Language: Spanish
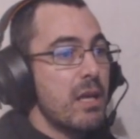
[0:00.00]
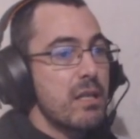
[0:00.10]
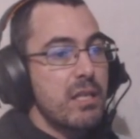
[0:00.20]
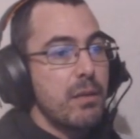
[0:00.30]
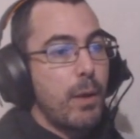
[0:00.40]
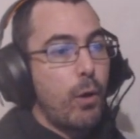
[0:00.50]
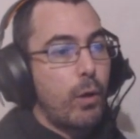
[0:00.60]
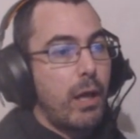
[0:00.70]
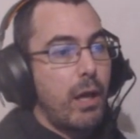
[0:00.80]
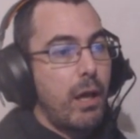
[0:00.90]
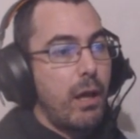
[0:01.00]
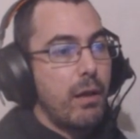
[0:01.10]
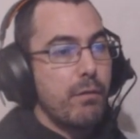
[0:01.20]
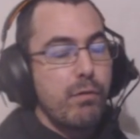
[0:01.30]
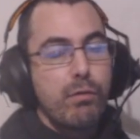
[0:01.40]
Si veo que
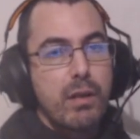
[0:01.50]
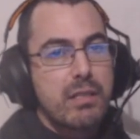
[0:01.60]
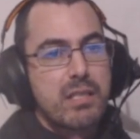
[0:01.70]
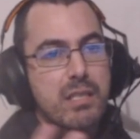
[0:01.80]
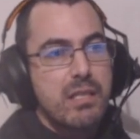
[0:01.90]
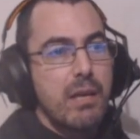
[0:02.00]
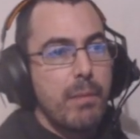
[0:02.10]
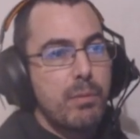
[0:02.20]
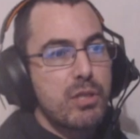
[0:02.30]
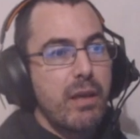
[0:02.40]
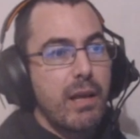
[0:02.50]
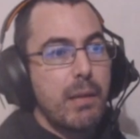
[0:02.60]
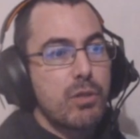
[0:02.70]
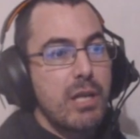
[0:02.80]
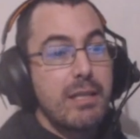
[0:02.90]
no funciona este sistema, pues
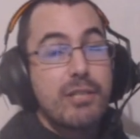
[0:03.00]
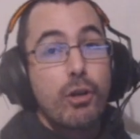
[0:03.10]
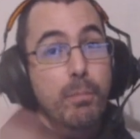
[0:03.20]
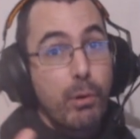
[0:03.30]
quedaremos en el Discord.